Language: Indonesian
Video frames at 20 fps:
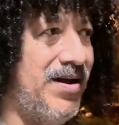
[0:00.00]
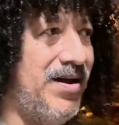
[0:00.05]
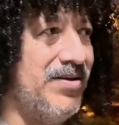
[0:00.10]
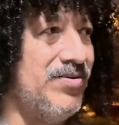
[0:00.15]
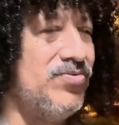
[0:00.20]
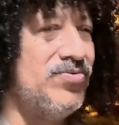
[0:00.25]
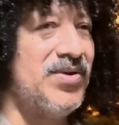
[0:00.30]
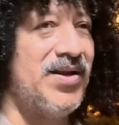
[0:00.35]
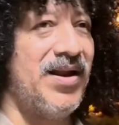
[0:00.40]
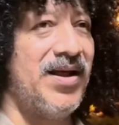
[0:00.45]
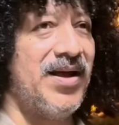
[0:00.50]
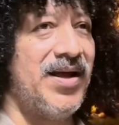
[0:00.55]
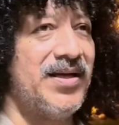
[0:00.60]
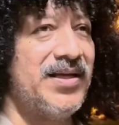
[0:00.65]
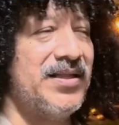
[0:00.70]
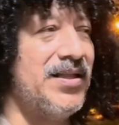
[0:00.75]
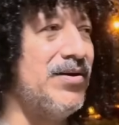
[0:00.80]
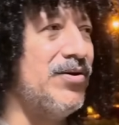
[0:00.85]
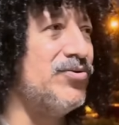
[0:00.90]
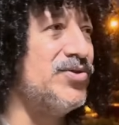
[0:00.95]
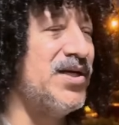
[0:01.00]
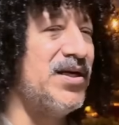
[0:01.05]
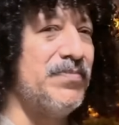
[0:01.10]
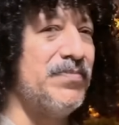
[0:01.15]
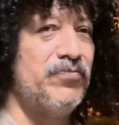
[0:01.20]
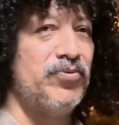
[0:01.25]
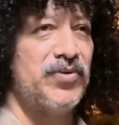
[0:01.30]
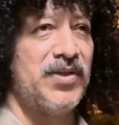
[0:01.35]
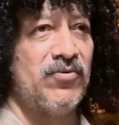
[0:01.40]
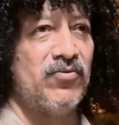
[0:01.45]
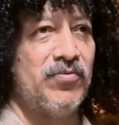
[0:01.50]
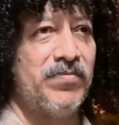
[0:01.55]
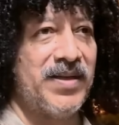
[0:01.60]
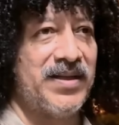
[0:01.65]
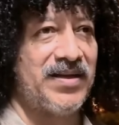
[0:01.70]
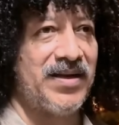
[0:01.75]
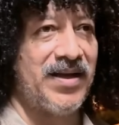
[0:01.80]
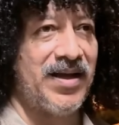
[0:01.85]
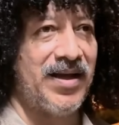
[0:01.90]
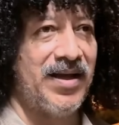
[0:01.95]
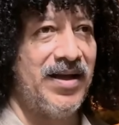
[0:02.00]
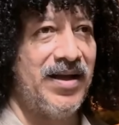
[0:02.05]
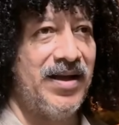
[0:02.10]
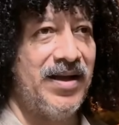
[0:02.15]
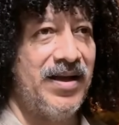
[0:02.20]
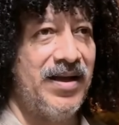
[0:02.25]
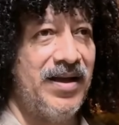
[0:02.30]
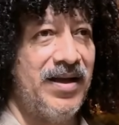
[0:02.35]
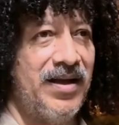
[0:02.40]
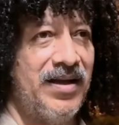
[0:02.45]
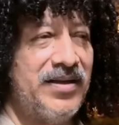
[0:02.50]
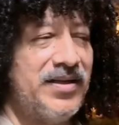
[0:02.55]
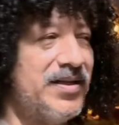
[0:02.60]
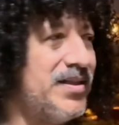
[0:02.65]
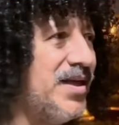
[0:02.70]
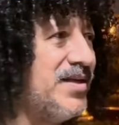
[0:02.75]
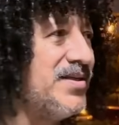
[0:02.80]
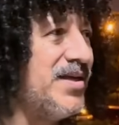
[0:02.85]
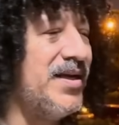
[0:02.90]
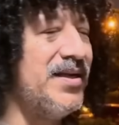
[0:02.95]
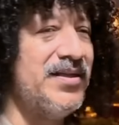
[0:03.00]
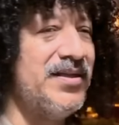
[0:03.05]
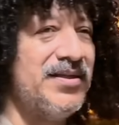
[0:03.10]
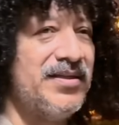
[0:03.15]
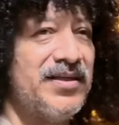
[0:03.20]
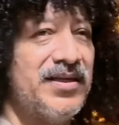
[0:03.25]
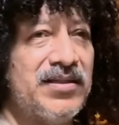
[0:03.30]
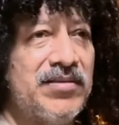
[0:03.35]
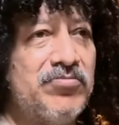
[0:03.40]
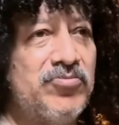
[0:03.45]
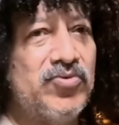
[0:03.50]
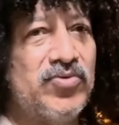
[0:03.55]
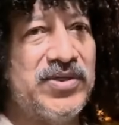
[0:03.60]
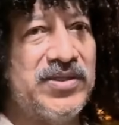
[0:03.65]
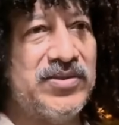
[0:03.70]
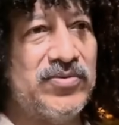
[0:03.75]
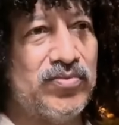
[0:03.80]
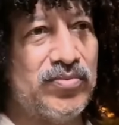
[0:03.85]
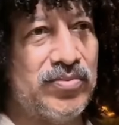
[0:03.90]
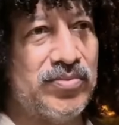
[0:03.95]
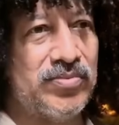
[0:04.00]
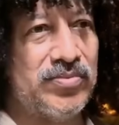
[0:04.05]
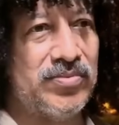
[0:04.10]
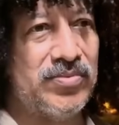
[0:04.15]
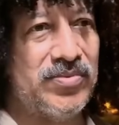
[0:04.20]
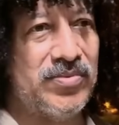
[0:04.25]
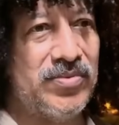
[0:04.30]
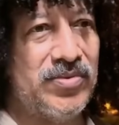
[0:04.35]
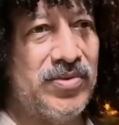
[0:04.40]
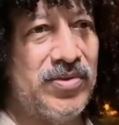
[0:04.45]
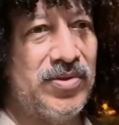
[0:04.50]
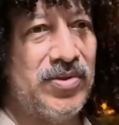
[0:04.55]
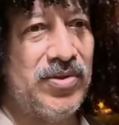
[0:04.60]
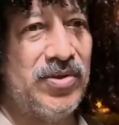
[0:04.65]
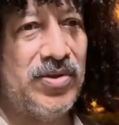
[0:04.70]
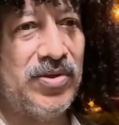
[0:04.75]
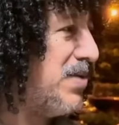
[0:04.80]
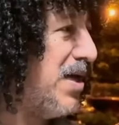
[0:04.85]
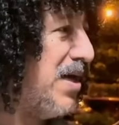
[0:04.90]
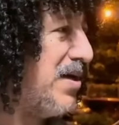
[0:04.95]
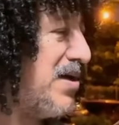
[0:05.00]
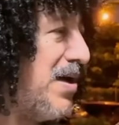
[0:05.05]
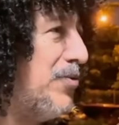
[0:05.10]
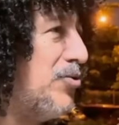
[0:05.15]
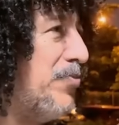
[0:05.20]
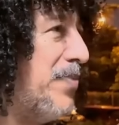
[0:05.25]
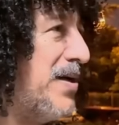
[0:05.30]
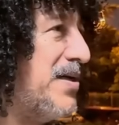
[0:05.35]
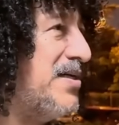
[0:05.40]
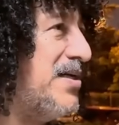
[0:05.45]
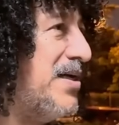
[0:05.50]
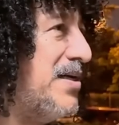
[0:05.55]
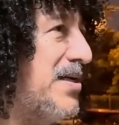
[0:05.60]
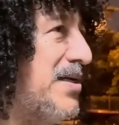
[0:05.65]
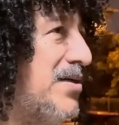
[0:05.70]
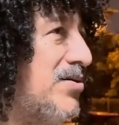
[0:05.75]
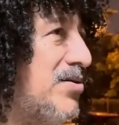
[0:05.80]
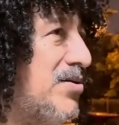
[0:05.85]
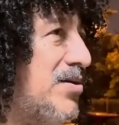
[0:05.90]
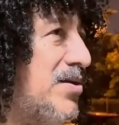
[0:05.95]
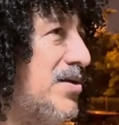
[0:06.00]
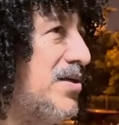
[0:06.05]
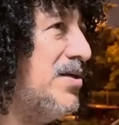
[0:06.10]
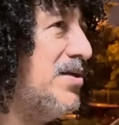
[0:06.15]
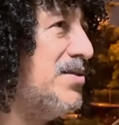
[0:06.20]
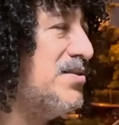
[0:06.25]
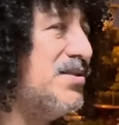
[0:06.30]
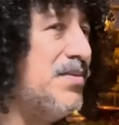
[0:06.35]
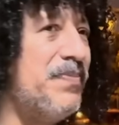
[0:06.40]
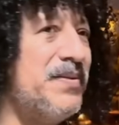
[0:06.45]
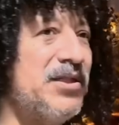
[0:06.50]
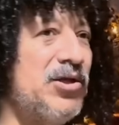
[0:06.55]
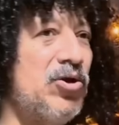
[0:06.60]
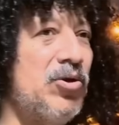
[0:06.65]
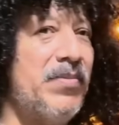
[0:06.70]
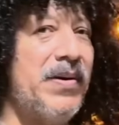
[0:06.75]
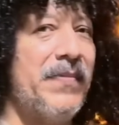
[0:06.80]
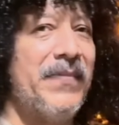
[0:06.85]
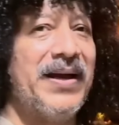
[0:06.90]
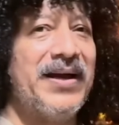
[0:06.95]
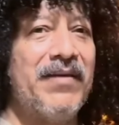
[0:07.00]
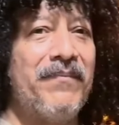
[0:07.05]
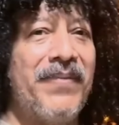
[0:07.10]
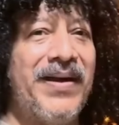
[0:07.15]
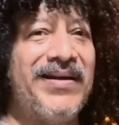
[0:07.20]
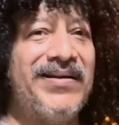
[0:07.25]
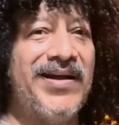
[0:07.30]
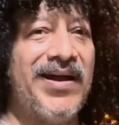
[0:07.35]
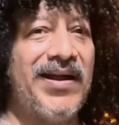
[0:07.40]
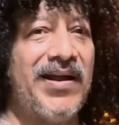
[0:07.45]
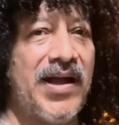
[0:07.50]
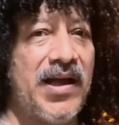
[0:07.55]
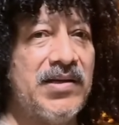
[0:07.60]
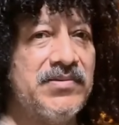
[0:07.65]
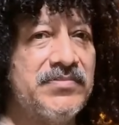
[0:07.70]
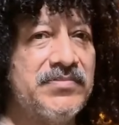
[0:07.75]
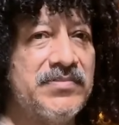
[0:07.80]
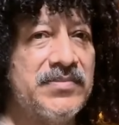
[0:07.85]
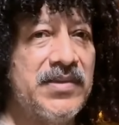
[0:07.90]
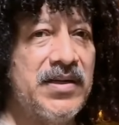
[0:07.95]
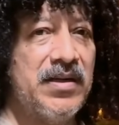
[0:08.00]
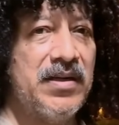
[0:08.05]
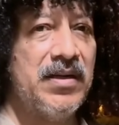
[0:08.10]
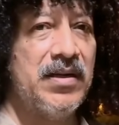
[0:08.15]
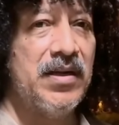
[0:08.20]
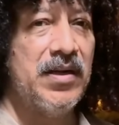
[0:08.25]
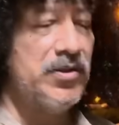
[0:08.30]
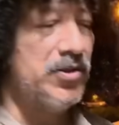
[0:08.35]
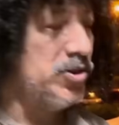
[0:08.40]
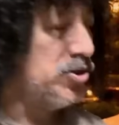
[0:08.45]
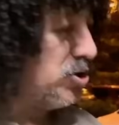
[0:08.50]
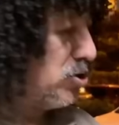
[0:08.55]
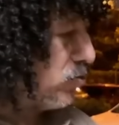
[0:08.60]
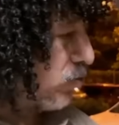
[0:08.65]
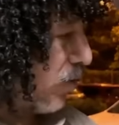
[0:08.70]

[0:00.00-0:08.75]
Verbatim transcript: Sudahlah, kita nggak usah rebutan umat lah. Kita cari titik temu ini. Agama itu bagi saya gini loh seperti rumah makan Padang lah. Di situ